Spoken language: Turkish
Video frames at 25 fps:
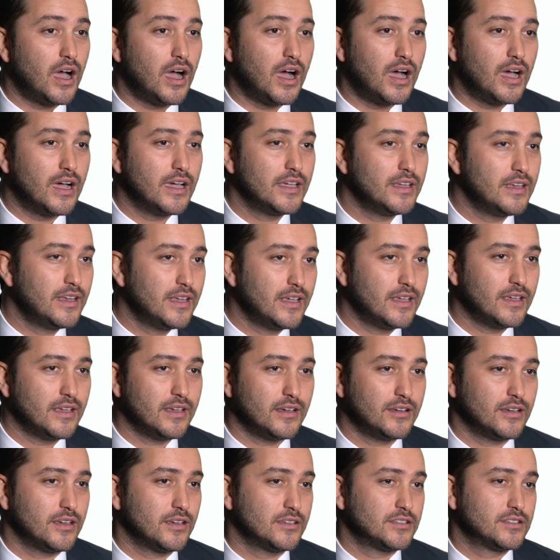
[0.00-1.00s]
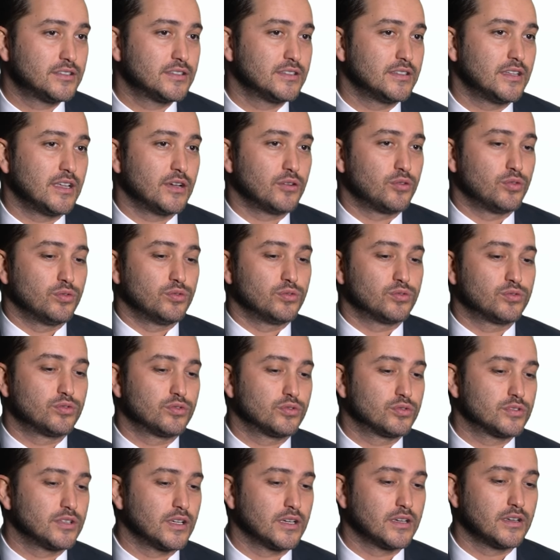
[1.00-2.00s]
Aile açısından
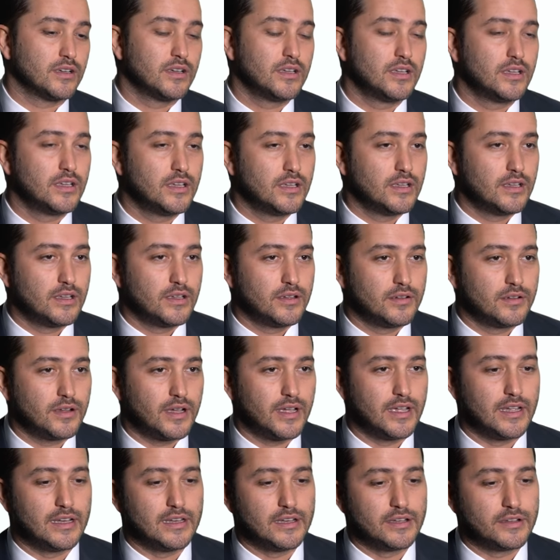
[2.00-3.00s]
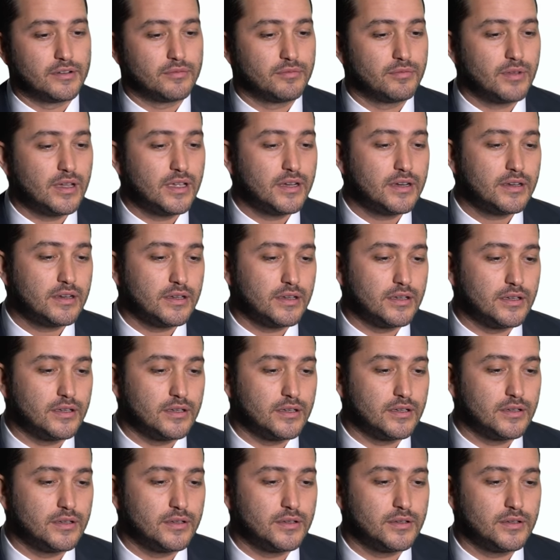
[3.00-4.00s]
konuşursak hayallerim var. Ee,
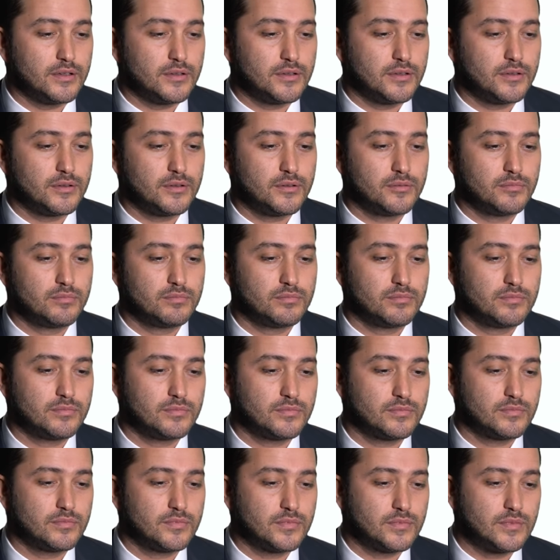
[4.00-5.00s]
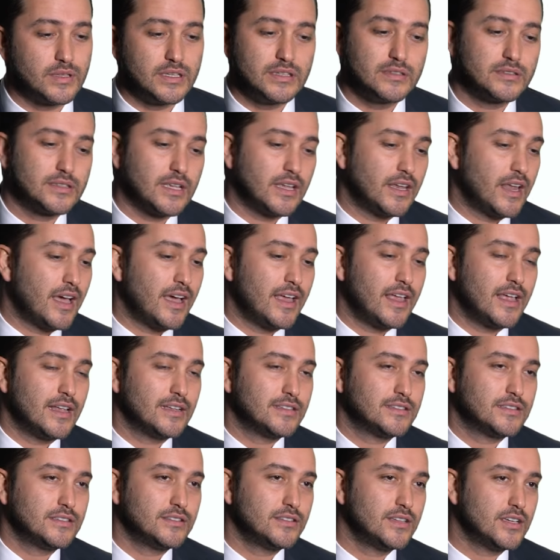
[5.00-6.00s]
insan
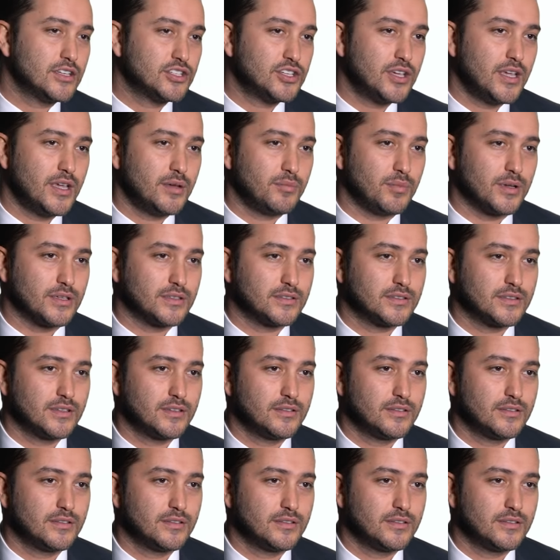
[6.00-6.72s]
hayalsiz yaşayamaz.